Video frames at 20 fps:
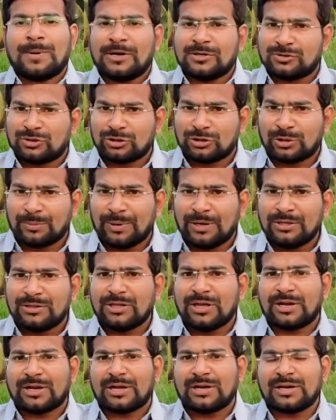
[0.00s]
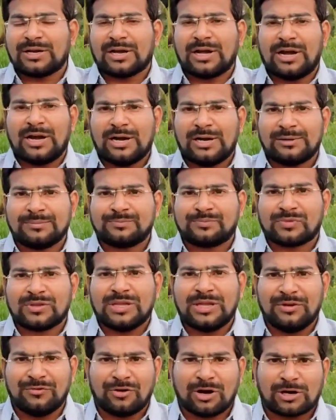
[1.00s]
ప్రస్తుతం అయితే కనుక
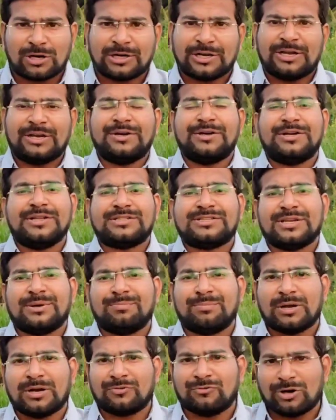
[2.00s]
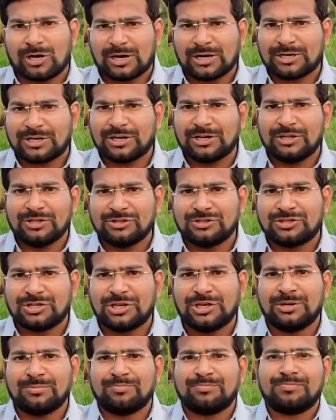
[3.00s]
ఈ ఒకటి డిసెంబర్ ఒకటి
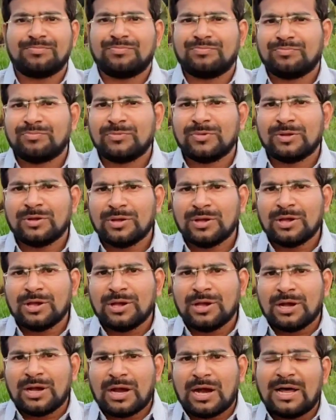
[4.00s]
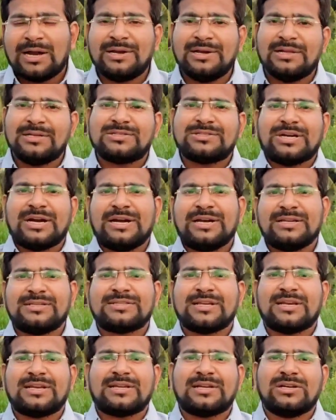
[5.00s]
నుంచి అన్ని స్టడీ
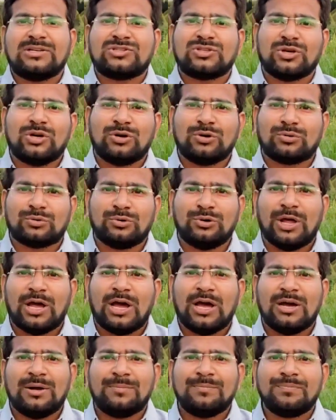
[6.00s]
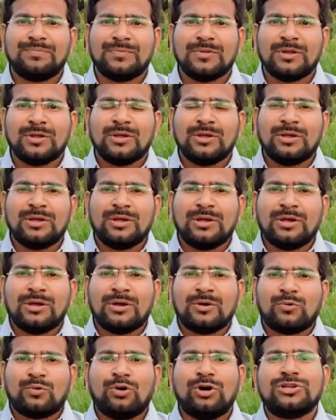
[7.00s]
సర్కిల్స్లో కూడా
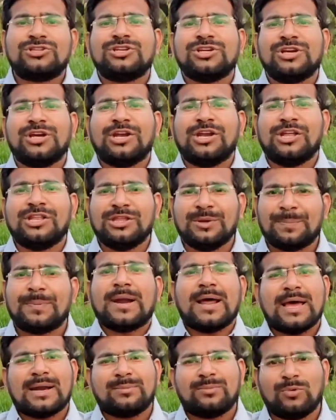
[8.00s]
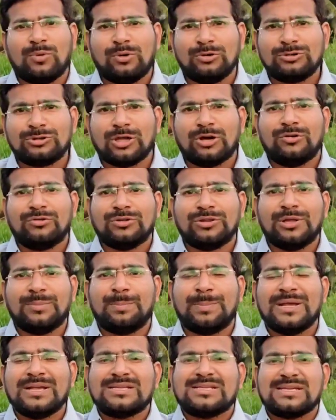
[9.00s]
కోచింగ్ అనేది ప్రారంభమవుతూ ఉంది
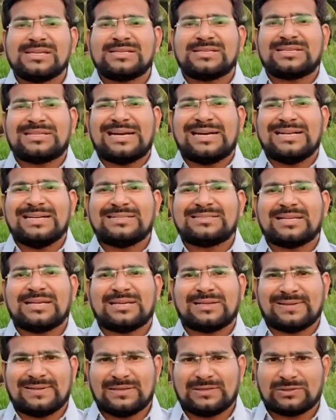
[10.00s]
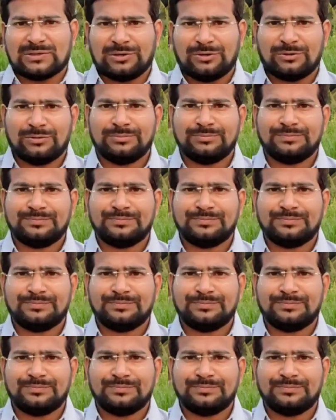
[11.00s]
బీసీ స్టడీ సర్కిల్స్లో